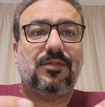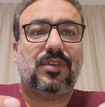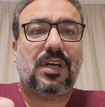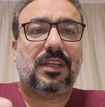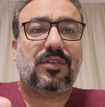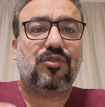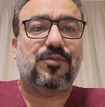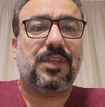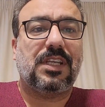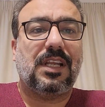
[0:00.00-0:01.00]
उठा के कुछ
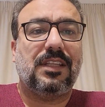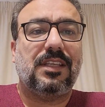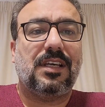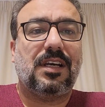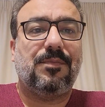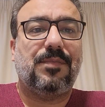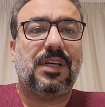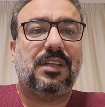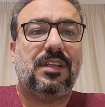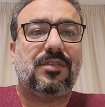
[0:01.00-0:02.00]
भी खिला दिया अब
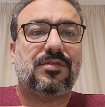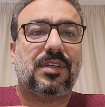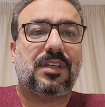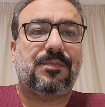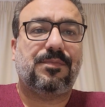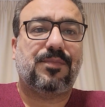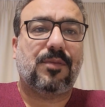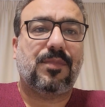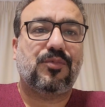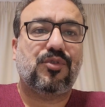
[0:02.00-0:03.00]
बकरी को जो है ना
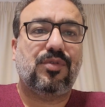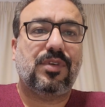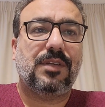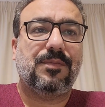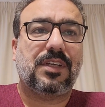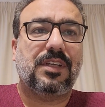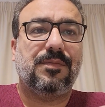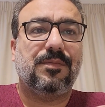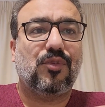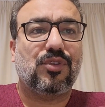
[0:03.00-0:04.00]
प्रॉब्लम शुरू हो गई बकरी
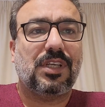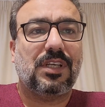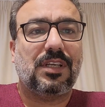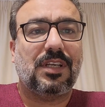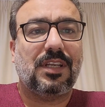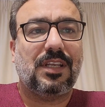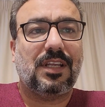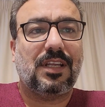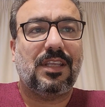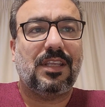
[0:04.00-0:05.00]
मोशन करने
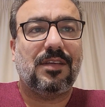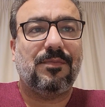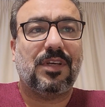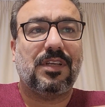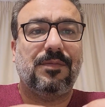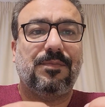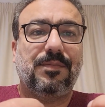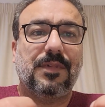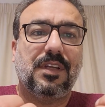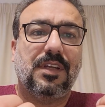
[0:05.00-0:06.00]
लग गई है बकरी
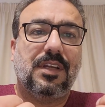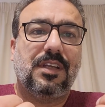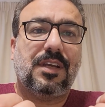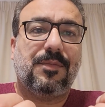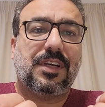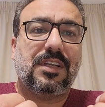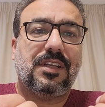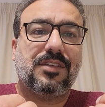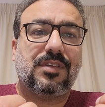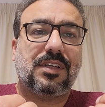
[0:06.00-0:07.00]
या बकरी
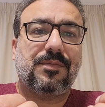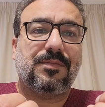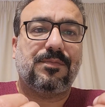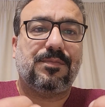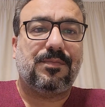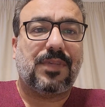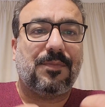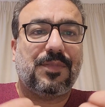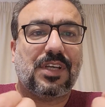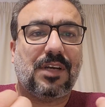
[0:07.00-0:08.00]
का जो है ना बड़ा
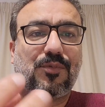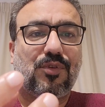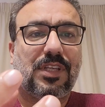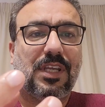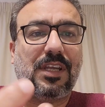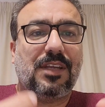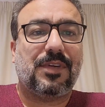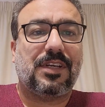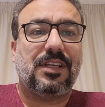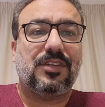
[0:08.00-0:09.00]
पेशाब रुक गया है या
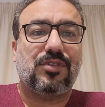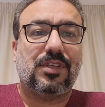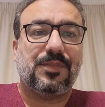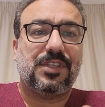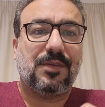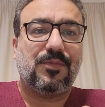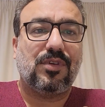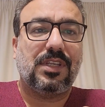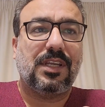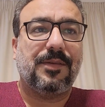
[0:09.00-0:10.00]
बकरी का छोटा पेशाब
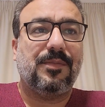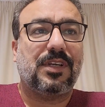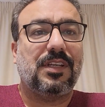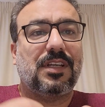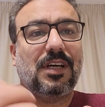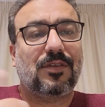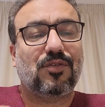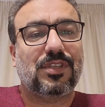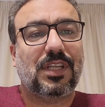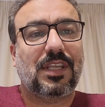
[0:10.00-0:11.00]
रुक गया है बकरी खा
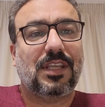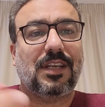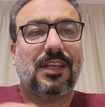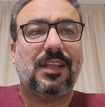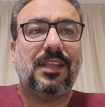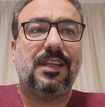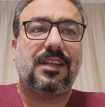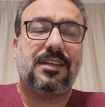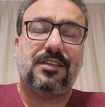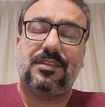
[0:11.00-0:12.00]
कुछ नहीं है नहीं है
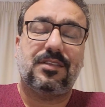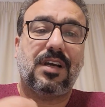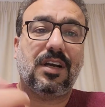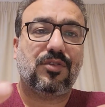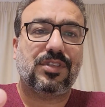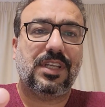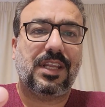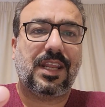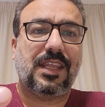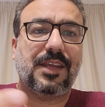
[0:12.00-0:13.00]
खा कुछ
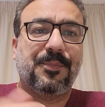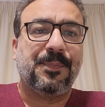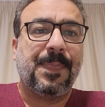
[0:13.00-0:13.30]
नहीं रही है